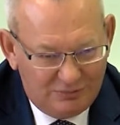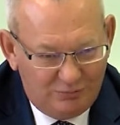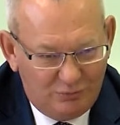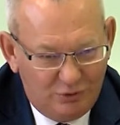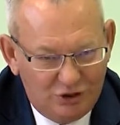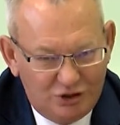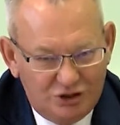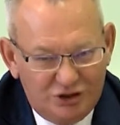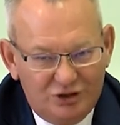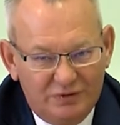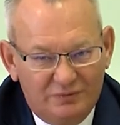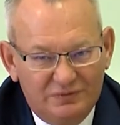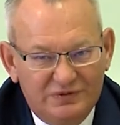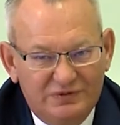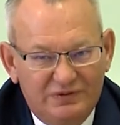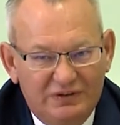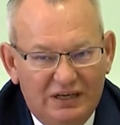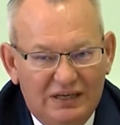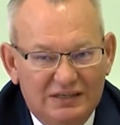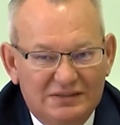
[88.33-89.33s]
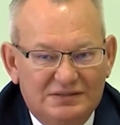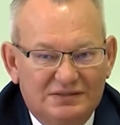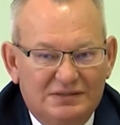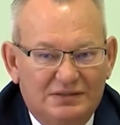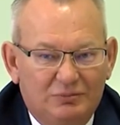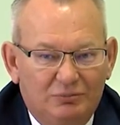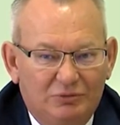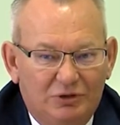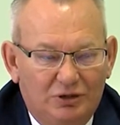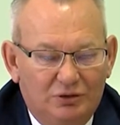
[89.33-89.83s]
больше, чем в 2012
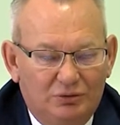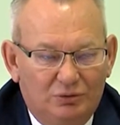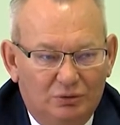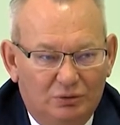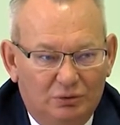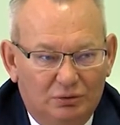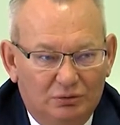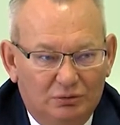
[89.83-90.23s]
году.